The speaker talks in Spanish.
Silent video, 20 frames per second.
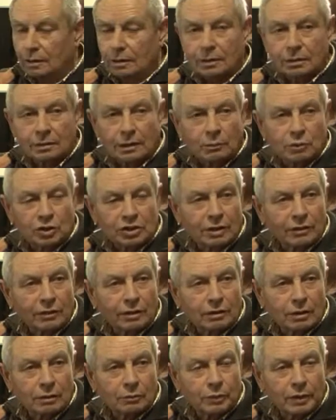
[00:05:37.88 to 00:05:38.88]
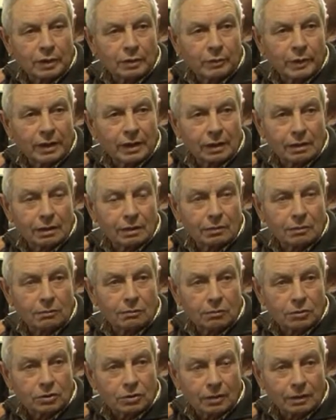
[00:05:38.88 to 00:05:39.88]
Estamos haciendo el primer
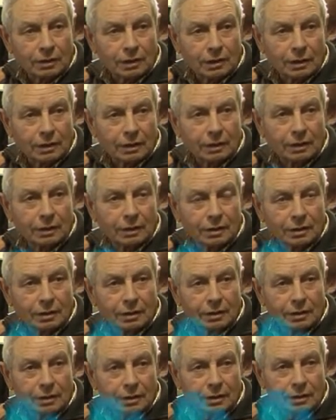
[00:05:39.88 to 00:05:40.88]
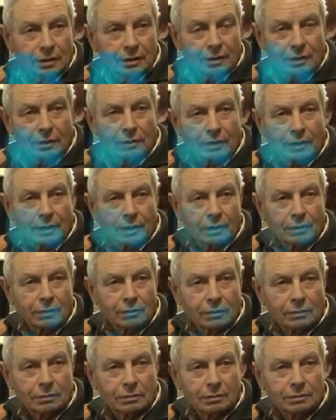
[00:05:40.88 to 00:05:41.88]
curso de, de ordenador.
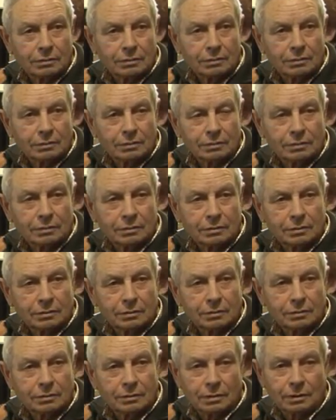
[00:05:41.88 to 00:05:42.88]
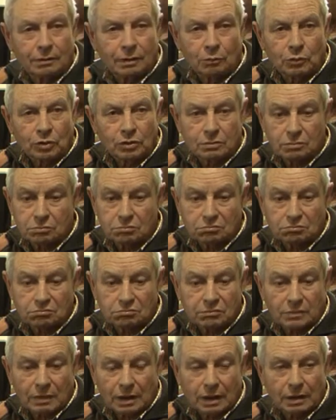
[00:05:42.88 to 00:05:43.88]
Llevamos
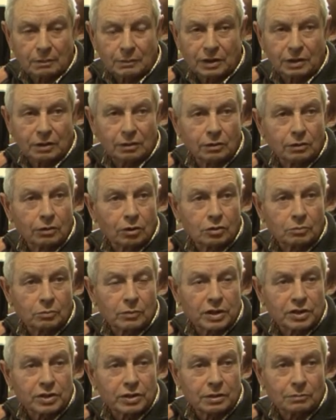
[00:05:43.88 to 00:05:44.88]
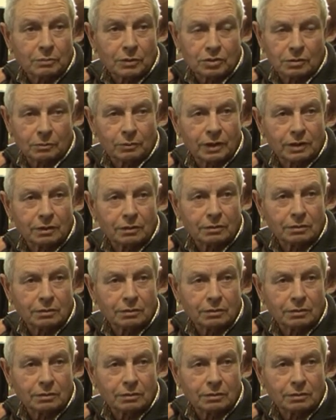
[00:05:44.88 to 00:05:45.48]
dos meses más o menos.